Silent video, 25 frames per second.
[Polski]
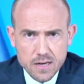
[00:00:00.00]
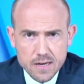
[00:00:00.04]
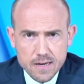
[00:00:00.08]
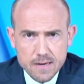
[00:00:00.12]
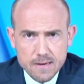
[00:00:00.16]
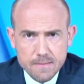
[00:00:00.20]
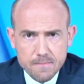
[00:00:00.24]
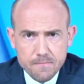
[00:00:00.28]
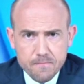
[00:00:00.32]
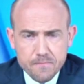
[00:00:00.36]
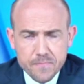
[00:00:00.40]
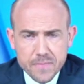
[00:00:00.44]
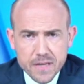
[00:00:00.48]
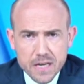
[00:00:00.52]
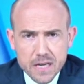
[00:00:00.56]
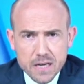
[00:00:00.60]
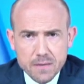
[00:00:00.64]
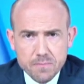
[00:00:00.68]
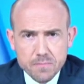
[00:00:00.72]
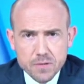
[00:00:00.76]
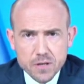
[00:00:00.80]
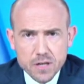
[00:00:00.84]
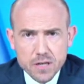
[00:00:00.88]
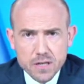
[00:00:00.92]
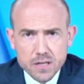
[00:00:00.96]
nie
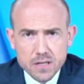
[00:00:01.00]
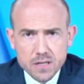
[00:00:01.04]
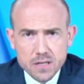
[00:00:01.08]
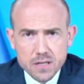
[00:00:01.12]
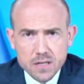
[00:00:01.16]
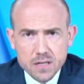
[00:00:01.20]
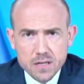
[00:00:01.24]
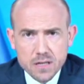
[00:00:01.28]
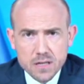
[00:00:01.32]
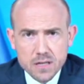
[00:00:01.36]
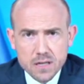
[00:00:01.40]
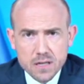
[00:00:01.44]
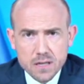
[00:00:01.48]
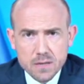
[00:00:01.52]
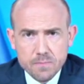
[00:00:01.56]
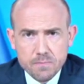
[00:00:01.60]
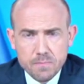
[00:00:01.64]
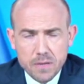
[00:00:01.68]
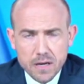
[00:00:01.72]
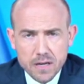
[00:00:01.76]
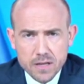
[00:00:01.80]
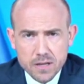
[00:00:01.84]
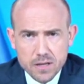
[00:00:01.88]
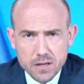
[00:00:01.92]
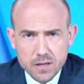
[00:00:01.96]
przez e,
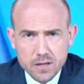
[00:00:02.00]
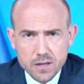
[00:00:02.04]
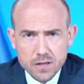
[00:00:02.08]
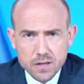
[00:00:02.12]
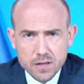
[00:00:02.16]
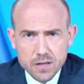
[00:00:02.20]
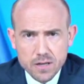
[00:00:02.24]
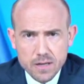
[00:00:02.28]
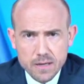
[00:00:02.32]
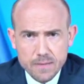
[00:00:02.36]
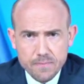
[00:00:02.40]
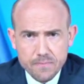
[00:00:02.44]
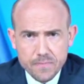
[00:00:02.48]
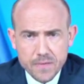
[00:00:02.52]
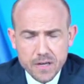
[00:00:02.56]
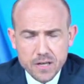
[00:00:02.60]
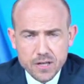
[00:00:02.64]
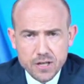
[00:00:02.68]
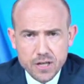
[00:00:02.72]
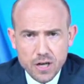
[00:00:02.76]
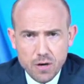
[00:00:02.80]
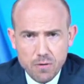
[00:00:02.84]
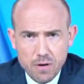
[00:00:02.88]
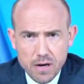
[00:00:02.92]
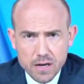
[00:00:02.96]
partyjnych
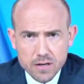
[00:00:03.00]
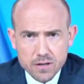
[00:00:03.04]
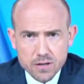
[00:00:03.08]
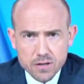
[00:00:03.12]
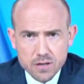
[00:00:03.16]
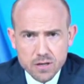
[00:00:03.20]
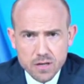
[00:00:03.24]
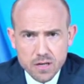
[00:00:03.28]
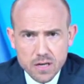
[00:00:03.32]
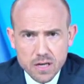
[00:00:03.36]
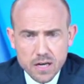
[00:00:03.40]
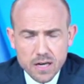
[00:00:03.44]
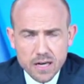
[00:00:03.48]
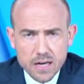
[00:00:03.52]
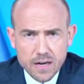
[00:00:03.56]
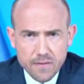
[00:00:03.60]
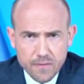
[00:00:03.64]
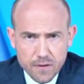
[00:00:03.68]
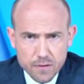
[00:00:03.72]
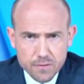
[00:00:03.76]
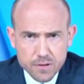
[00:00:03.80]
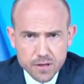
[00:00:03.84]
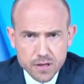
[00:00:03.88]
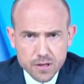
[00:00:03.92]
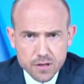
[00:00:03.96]
działaczy.
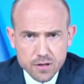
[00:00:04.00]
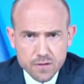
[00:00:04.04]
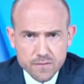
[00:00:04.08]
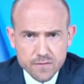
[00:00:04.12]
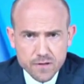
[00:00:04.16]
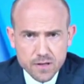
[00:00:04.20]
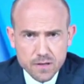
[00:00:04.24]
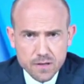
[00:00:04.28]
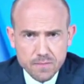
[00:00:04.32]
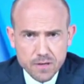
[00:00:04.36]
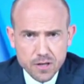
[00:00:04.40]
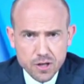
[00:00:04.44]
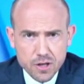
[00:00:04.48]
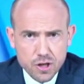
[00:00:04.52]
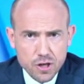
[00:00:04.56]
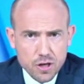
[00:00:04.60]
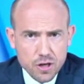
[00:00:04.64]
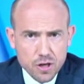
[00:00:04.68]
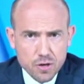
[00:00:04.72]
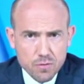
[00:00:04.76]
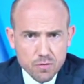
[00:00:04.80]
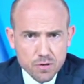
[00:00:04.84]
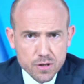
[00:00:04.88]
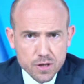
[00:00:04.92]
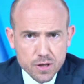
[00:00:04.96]
Rafał Trzaskowski ma
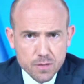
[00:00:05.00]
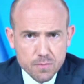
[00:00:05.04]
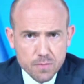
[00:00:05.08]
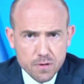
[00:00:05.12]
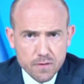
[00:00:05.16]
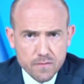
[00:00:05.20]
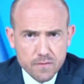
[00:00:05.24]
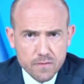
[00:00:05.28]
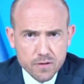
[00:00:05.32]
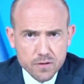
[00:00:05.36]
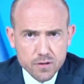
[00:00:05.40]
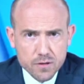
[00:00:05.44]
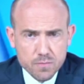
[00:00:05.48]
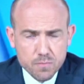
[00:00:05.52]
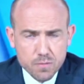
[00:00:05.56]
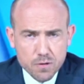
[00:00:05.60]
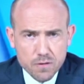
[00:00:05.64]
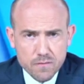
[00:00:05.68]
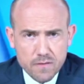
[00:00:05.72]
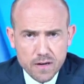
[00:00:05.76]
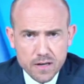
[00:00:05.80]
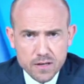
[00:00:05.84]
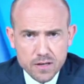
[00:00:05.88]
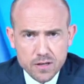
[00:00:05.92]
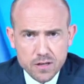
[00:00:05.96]
silną osobowość,
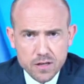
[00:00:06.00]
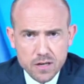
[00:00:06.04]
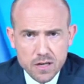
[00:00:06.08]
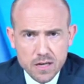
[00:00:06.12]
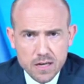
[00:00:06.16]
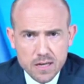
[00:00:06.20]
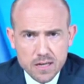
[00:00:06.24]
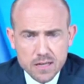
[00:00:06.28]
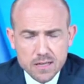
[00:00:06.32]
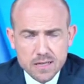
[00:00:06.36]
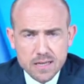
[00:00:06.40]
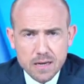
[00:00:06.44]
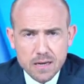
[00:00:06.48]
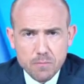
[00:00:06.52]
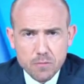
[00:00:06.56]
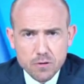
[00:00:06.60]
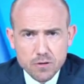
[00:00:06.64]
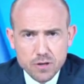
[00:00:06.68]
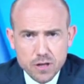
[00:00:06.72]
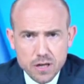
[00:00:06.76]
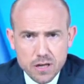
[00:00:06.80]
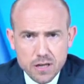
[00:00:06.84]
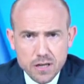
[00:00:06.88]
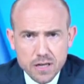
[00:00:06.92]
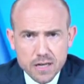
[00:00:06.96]
prowadzi
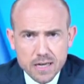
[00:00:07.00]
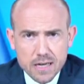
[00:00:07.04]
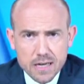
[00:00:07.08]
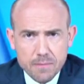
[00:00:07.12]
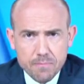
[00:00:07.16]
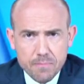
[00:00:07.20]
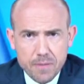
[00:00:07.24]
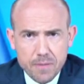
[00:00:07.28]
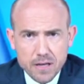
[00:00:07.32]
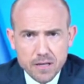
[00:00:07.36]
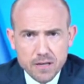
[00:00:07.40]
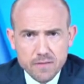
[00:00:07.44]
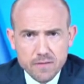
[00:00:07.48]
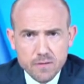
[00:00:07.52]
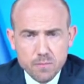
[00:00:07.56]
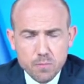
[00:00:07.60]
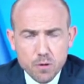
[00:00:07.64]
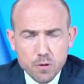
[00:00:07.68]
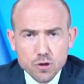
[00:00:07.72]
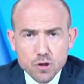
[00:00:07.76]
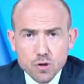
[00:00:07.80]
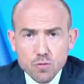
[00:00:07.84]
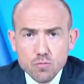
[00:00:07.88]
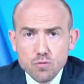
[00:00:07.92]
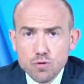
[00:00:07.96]
samodzielnie kampanię
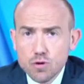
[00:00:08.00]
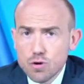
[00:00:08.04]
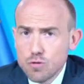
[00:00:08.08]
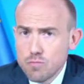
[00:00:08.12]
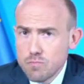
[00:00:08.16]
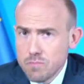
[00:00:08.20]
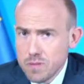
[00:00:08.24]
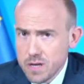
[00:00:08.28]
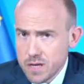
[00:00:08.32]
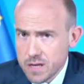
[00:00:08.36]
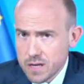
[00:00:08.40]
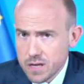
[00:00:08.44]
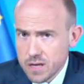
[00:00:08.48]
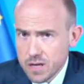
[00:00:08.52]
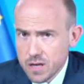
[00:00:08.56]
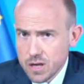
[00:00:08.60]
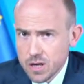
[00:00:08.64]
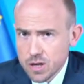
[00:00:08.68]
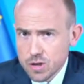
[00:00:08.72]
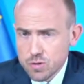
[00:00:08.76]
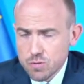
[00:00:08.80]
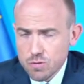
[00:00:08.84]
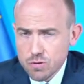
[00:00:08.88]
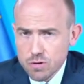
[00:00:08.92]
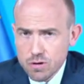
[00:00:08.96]
wyborczą, którą my,
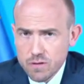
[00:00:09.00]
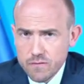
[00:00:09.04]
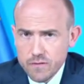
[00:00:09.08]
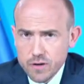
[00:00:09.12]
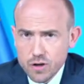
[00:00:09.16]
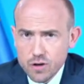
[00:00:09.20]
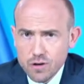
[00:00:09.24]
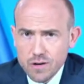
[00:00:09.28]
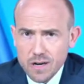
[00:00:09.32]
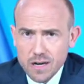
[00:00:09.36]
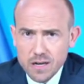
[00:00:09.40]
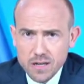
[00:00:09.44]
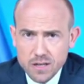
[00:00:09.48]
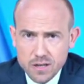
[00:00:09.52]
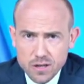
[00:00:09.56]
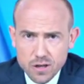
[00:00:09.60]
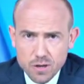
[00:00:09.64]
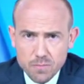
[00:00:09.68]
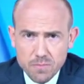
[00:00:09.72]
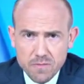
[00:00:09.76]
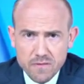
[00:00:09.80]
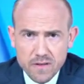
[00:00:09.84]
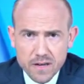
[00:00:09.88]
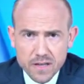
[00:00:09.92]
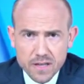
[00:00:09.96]
członkowie Koalicji
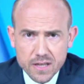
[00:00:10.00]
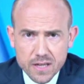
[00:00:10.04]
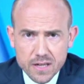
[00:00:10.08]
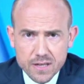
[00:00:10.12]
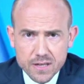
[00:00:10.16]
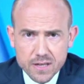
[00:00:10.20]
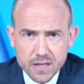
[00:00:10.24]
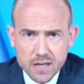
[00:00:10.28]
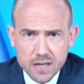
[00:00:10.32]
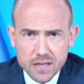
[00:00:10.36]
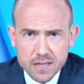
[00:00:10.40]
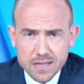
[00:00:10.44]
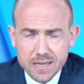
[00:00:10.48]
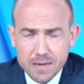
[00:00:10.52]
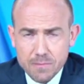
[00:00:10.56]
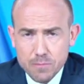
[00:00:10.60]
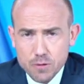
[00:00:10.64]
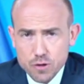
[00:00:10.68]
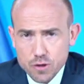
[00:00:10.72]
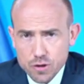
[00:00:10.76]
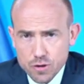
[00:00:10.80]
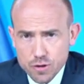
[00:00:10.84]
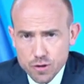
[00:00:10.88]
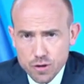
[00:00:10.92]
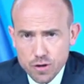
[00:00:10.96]
Obywatelskiej,
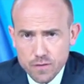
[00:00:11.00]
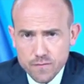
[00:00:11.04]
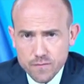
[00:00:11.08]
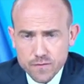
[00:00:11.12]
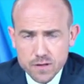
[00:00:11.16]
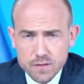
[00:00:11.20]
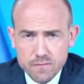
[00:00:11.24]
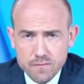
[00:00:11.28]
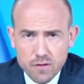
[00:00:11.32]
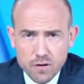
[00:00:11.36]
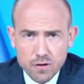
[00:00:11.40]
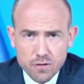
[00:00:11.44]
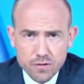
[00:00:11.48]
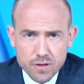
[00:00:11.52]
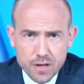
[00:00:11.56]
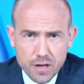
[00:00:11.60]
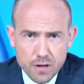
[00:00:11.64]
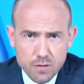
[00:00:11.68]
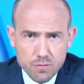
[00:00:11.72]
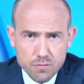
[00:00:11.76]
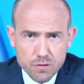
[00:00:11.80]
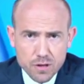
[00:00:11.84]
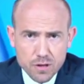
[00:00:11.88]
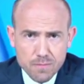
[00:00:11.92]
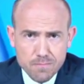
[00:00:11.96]
samorządowcy,
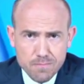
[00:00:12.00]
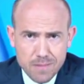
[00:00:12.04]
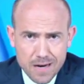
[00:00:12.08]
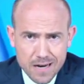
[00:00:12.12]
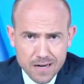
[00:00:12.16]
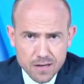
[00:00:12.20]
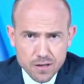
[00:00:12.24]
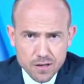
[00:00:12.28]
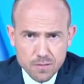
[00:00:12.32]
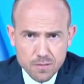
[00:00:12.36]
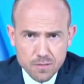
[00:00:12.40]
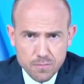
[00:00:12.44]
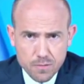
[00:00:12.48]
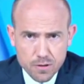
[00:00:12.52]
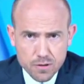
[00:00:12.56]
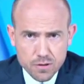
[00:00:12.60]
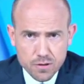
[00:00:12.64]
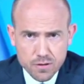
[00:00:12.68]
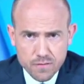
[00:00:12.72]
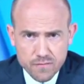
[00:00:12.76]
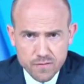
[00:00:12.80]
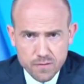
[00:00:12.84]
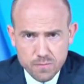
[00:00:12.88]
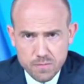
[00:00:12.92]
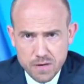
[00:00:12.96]
wolontariusze bardzo mocno
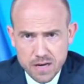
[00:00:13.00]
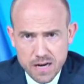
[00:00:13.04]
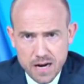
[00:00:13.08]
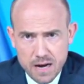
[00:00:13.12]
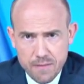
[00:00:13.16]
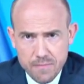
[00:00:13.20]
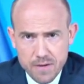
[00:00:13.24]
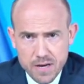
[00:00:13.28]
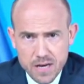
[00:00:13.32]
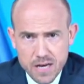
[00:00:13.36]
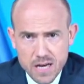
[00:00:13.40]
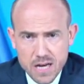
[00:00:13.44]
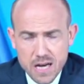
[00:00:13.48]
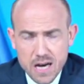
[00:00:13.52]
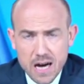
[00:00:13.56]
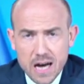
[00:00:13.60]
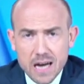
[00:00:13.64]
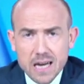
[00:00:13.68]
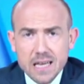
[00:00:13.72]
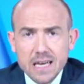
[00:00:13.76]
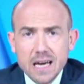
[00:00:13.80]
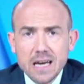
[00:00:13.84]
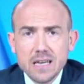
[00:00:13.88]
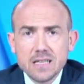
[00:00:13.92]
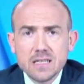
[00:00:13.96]
wspieramy, ale
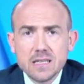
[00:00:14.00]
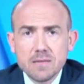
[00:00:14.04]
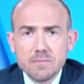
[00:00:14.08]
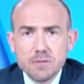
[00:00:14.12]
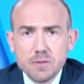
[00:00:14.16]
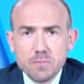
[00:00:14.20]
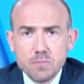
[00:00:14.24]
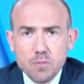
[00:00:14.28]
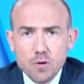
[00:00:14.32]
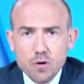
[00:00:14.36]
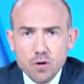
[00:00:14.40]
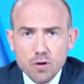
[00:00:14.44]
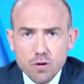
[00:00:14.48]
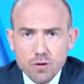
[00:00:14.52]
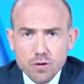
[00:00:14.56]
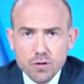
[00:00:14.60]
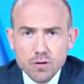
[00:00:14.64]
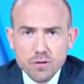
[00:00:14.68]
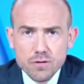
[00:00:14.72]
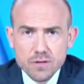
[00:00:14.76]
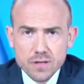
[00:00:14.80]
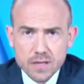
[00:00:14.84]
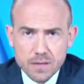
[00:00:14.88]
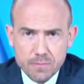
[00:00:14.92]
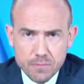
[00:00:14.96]
ja jestem spokojny o
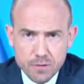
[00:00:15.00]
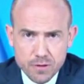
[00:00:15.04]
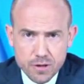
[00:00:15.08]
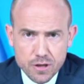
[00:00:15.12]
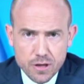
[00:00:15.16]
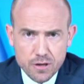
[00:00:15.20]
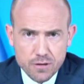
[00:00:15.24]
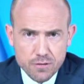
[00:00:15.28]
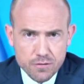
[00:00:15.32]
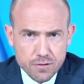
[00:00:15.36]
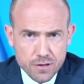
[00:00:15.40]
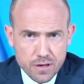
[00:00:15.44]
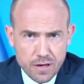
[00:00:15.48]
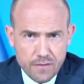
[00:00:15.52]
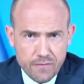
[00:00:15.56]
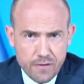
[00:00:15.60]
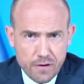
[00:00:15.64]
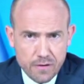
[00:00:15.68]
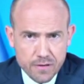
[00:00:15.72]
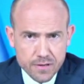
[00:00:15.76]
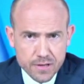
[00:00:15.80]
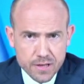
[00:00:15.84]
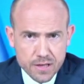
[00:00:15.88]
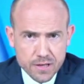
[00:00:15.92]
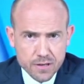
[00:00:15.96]
samodzielność Rafała
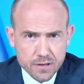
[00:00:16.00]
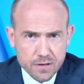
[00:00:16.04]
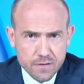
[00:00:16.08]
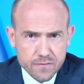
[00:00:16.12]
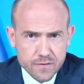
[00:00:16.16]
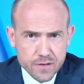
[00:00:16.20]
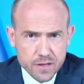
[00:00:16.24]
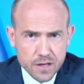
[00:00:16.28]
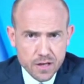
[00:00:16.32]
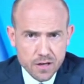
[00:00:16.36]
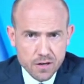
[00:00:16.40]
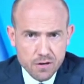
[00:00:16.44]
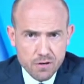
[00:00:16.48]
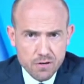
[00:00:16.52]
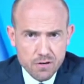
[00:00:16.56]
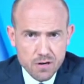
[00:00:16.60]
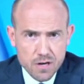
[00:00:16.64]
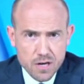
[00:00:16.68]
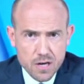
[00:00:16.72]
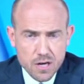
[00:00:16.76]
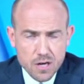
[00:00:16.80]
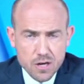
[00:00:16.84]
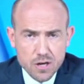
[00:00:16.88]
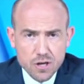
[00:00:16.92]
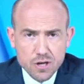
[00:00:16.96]
Trzaskowskiego.
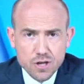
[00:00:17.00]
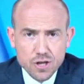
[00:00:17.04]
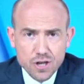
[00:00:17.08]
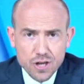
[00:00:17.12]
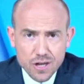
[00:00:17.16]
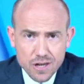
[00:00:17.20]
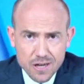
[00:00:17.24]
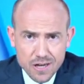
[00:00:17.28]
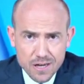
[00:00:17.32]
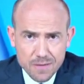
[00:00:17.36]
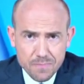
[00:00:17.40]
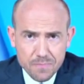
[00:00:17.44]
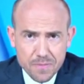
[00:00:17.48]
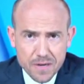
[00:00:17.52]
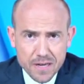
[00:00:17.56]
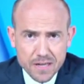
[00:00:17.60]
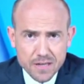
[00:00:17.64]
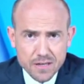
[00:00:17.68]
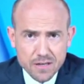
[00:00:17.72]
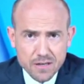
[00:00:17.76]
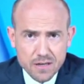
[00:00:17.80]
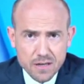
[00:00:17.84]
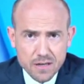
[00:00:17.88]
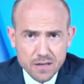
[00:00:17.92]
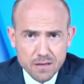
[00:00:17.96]
Silny
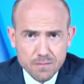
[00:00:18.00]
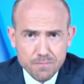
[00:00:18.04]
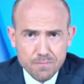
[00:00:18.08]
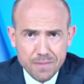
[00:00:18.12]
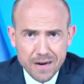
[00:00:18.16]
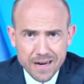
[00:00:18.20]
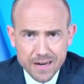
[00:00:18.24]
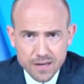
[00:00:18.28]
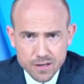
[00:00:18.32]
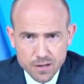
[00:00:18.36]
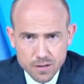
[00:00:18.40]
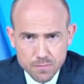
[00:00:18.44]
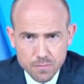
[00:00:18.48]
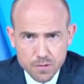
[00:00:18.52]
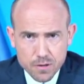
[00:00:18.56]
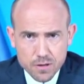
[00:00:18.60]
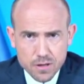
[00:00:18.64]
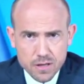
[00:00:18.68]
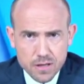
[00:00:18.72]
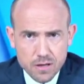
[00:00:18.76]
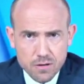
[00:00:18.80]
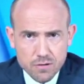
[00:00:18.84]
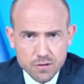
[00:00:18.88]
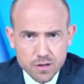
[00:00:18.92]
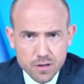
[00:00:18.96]
prezydent, bardzo mocna
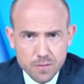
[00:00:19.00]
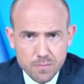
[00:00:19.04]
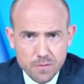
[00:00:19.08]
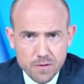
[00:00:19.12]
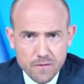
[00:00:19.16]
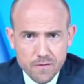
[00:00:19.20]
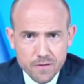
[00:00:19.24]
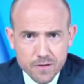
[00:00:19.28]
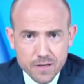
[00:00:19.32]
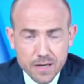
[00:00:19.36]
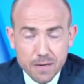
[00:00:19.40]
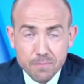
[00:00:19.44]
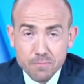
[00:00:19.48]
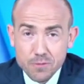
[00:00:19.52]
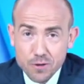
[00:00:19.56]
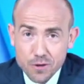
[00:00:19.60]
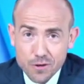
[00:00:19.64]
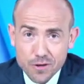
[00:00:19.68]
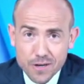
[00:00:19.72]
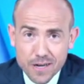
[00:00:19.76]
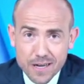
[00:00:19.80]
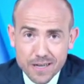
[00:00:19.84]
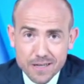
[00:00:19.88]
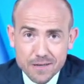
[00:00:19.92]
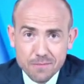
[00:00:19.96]
osobowość, a przy
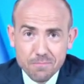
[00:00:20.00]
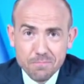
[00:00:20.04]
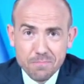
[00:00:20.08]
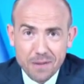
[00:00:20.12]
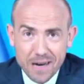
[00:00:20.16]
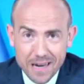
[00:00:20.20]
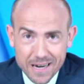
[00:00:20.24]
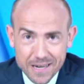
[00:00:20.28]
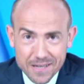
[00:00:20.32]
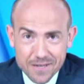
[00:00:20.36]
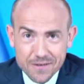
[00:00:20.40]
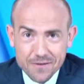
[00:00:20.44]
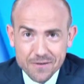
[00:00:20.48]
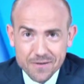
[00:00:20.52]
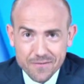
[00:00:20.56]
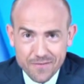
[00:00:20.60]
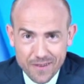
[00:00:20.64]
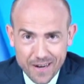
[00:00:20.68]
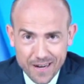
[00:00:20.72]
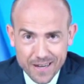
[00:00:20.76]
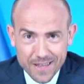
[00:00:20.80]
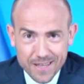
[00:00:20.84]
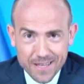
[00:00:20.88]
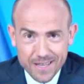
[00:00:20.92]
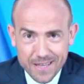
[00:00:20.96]
okazji bardzo
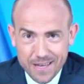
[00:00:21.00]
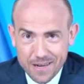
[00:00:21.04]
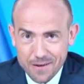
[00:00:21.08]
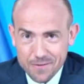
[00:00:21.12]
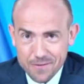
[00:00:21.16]
otwarty na ludzi.